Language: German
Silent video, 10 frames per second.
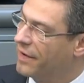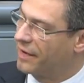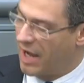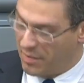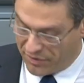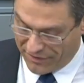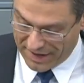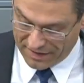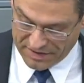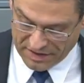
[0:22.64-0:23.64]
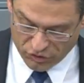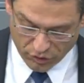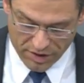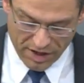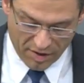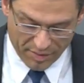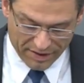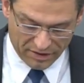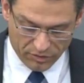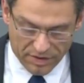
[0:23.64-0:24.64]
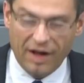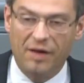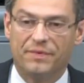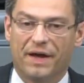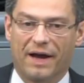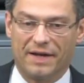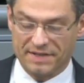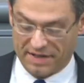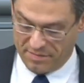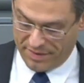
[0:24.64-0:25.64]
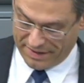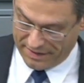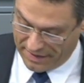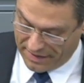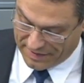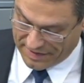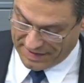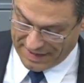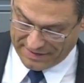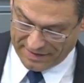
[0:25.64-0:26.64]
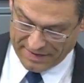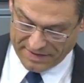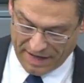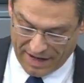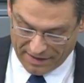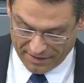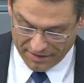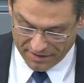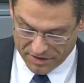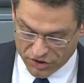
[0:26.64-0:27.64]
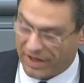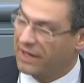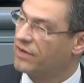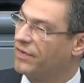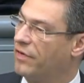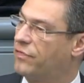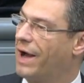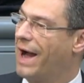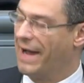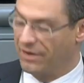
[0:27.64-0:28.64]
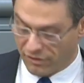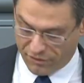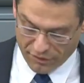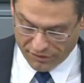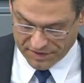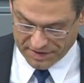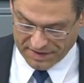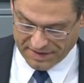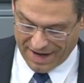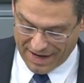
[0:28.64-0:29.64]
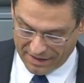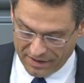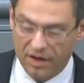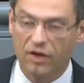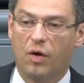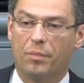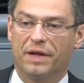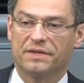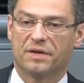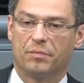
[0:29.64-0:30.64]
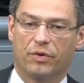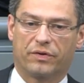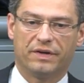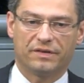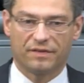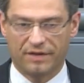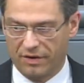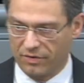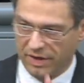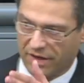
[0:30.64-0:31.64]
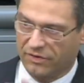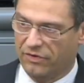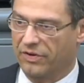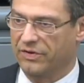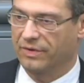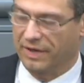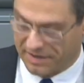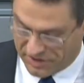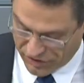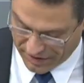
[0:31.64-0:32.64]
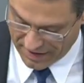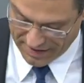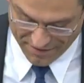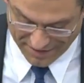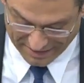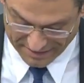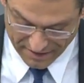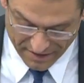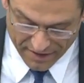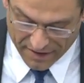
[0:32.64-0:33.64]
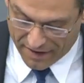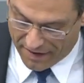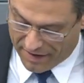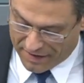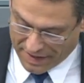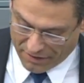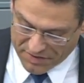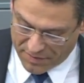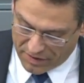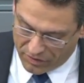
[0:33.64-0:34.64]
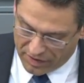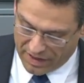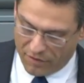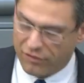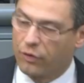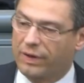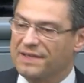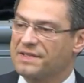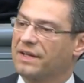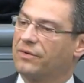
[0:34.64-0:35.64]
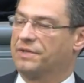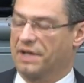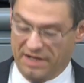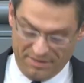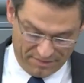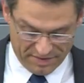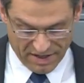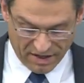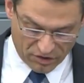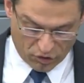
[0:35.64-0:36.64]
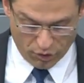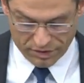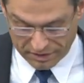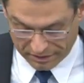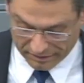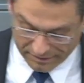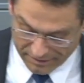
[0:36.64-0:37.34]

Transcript: gab während der Tunnelarbeiten unterhalb der Rheintalbahn das Erdreich nach. Die Strecke war für 51 Tage komplett blockiert. Der Kollege Dr. Jung hat das schon erwähnt. Die Auswirkungen auf Logistikunternehmen, deren Kunden,